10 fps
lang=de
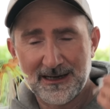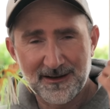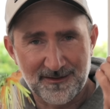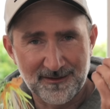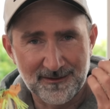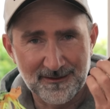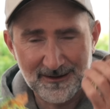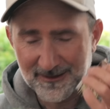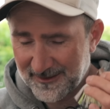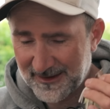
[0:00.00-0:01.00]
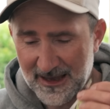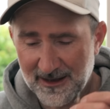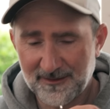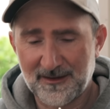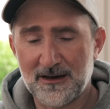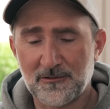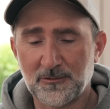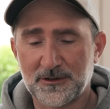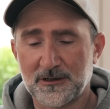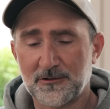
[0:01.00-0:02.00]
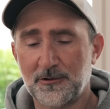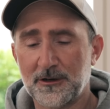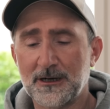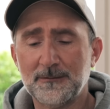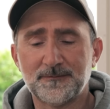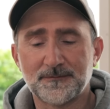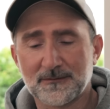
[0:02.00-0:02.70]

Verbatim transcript: Das ist ein sehr, sehr guter Köder.